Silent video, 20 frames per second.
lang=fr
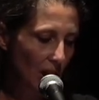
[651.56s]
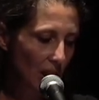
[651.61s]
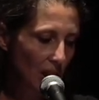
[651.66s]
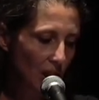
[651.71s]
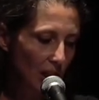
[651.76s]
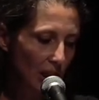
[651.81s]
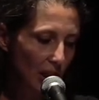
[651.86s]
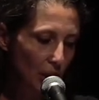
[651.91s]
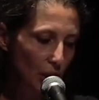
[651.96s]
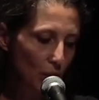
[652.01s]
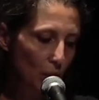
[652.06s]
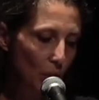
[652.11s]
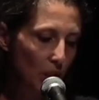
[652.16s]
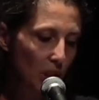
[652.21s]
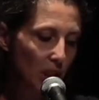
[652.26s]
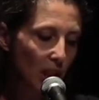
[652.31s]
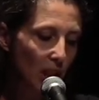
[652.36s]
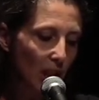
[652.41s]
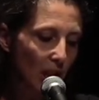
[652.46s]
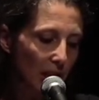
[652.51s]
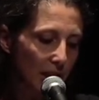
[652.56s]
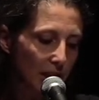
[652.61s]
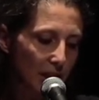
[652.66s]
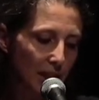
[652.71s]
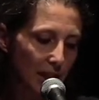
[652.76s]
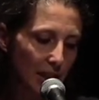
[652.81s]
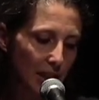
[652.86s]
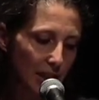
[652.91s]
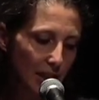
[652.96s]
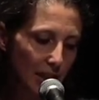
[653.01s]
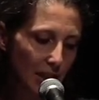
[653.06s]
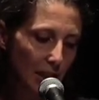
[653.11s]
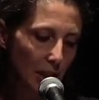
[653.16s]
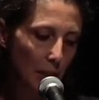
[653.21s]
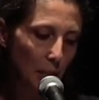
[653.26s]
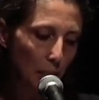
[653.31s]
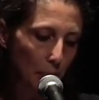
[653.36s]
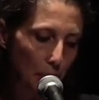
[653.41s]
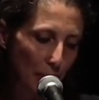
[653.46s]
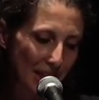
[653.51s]
chaque sourire
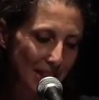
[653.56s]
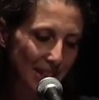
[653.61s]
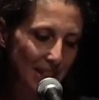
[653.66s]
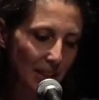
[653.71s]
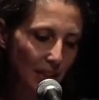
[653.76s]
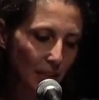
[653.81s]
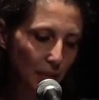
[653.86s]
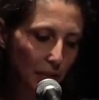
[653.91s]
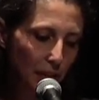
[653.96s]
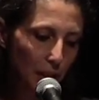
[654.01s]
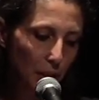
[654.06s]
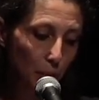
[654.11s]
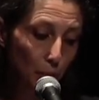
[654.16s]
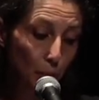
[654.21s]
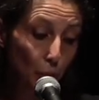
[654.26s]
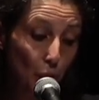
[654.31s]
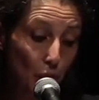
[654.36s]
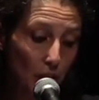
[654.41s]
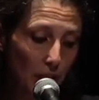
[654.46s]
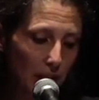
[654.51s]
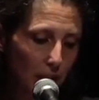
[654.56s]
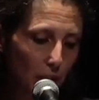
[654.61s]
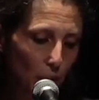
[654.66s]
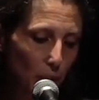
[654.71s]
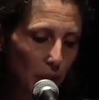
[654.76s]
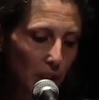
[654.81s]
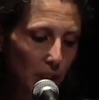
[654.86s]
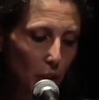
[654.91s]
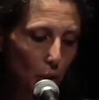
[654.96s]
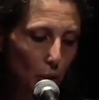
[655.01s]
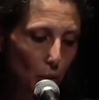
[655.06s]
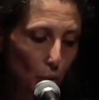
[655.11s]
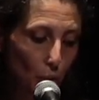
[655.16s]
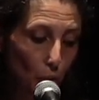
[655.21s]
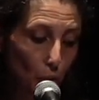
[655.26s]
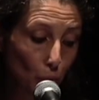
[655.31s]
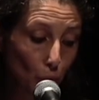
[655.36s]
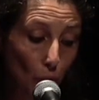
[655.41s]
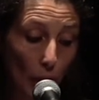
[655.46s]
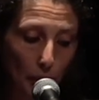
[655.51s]
esquissé, passé, fait bouger l'aiguille, je ne
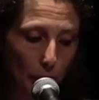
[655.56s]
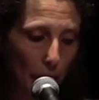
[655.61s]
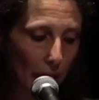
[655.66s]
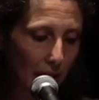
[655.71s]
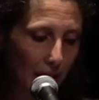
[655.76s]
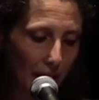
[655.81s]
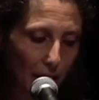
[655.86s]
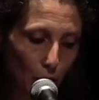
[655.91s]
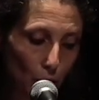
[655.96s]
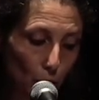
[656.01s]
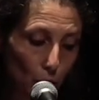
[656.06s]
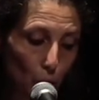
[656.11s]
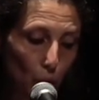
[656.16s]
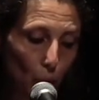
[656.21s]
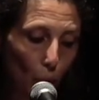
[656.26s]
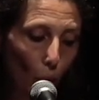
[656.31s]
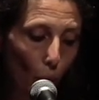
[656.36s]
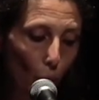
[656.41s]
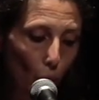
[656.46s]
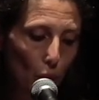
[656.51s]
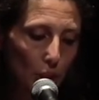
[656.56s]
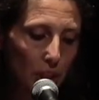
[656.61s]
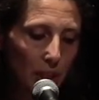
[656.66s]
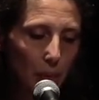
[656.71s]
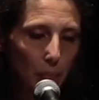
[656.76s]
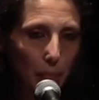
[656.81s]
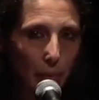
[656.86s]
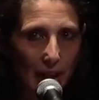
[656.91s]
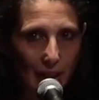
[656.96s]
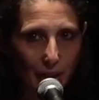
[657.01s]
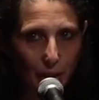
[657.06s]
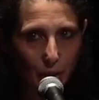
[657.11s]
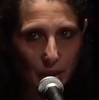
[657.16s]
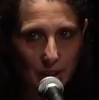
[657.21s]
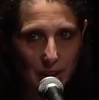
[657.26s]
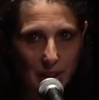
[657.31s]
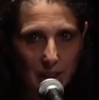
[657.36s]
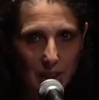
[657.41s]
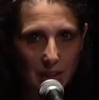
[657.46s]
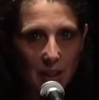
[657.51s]
vois pas la goutte rouge qui perle dans
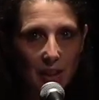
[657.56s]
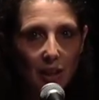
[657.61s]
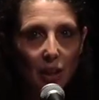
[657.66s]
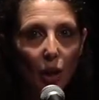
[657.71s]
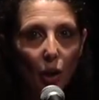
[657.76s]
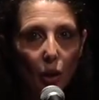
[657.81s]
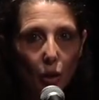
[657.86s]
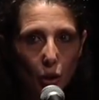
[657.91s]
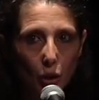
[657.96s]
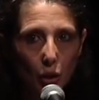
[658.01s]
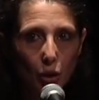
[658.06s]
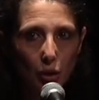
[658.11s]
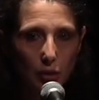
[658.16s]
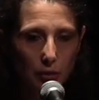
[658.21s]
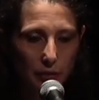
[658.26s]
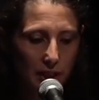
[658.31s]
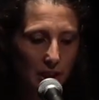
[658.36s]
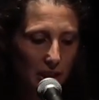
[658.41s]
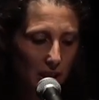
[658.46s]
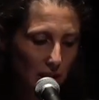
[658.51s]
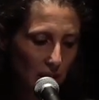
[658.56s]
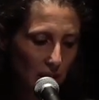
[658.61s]
cette encore vie.